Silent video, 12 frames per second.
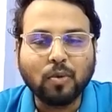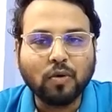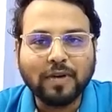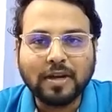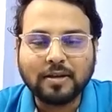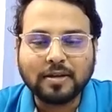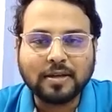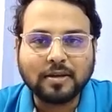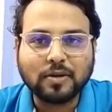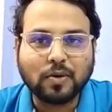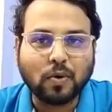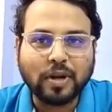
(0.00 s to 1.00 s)
బోవెల్
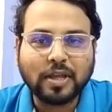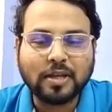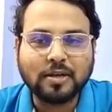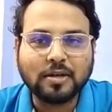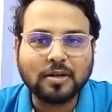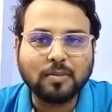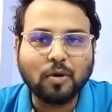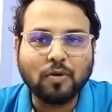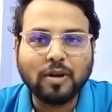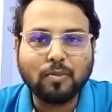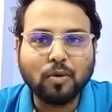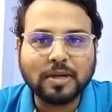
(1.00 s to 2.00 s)
క్రోనిక్
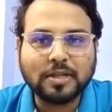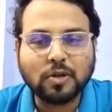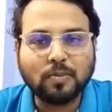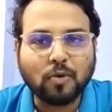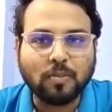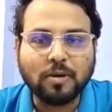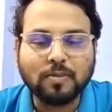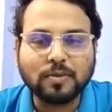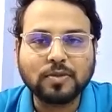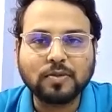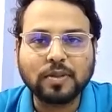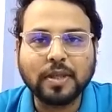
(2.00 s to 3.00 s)
బోవెల్ మూమెంట్స్ లో ప్రాబ్లం
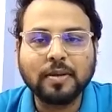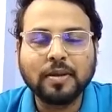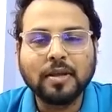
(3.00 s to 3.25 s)
వస్తుంది